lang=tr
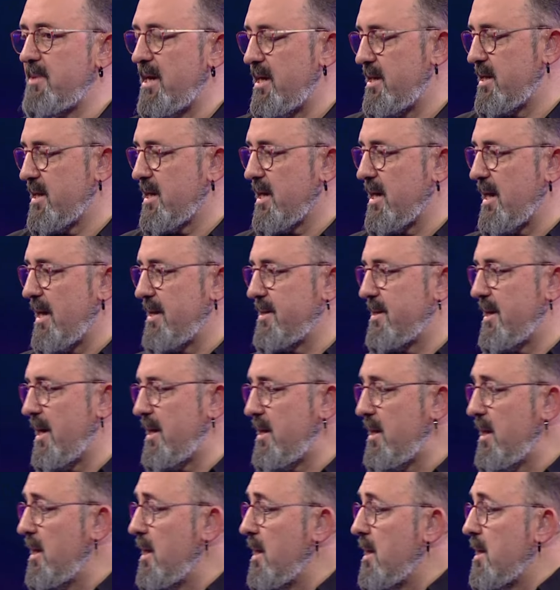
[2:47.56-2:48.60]
Erik Kandel.
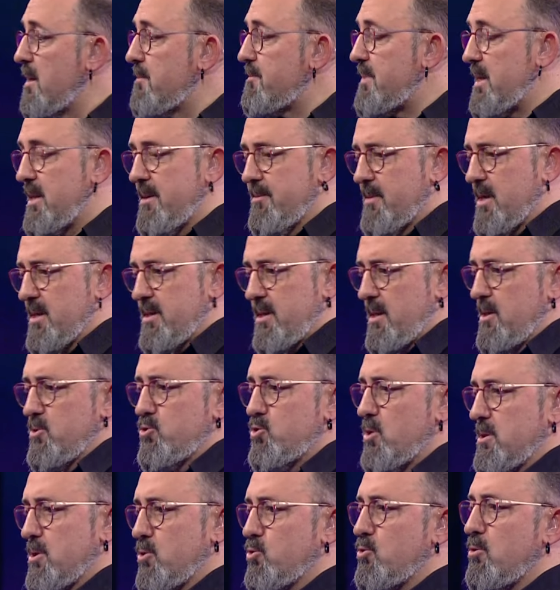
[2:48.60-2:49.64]
Bildiğim kadarıyla şu
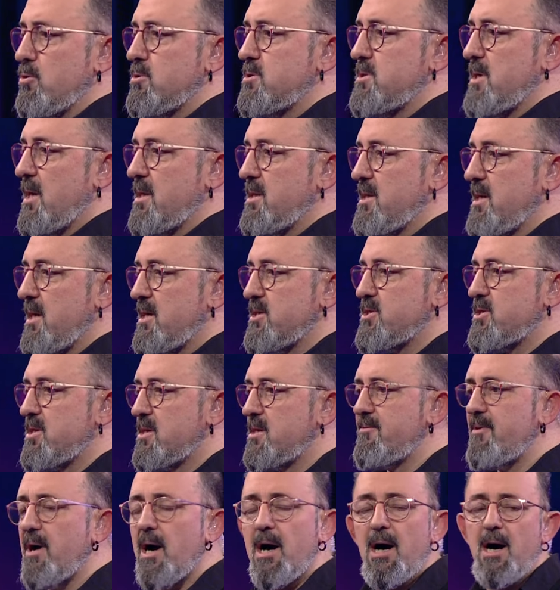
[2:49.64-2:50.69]
anda 90'lı yaşlarında
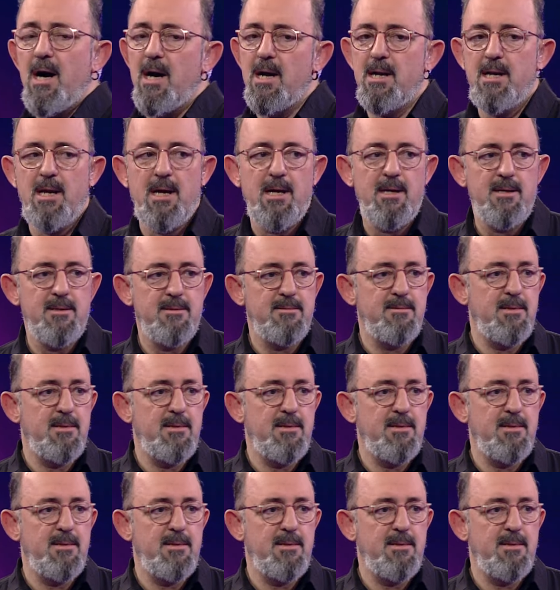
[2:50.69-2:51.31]
ve hala